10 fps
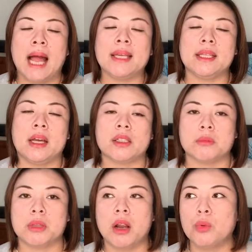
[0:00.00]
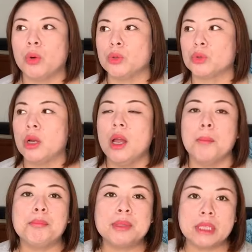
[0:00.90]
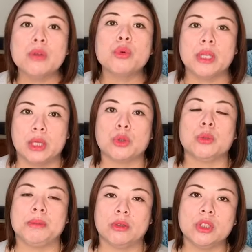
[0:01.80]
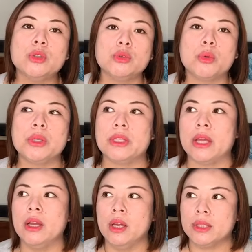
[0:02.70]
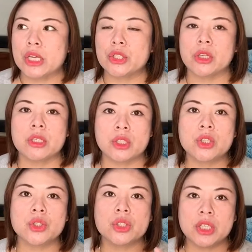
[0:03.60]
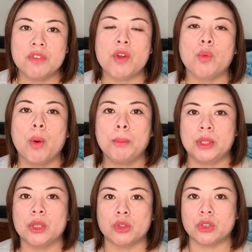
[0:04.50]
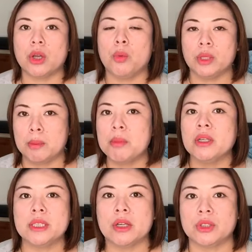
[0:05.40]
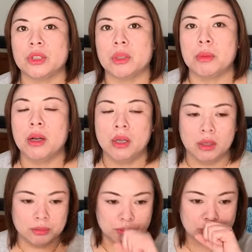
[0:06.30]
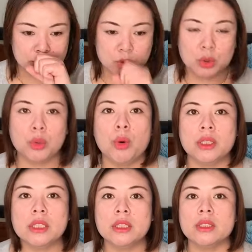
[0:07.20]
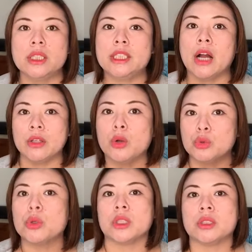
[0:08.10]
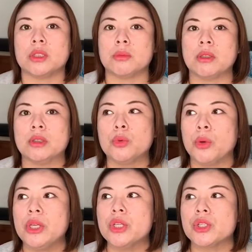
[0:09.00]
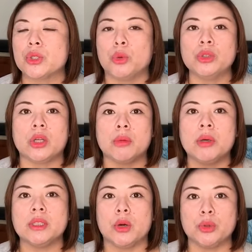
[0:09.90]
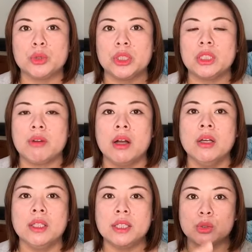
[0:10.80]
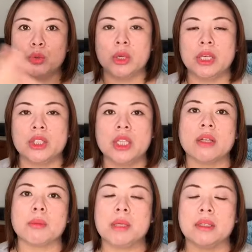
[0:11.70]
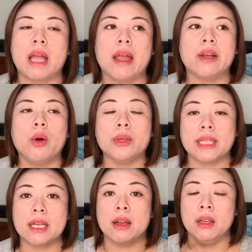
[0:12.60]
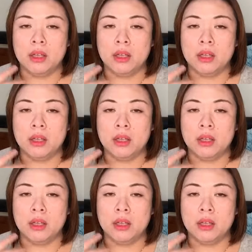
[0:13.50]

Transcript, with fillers: 打理啊什么的。而我就说，相对来说就比较轻松一点。但是呢，其实是因为我比较知道我的梦想是什么，就是我真正想要做的是什么，就是我一直从小的梦想，我就是希望像做一个这样的平台，然后和大家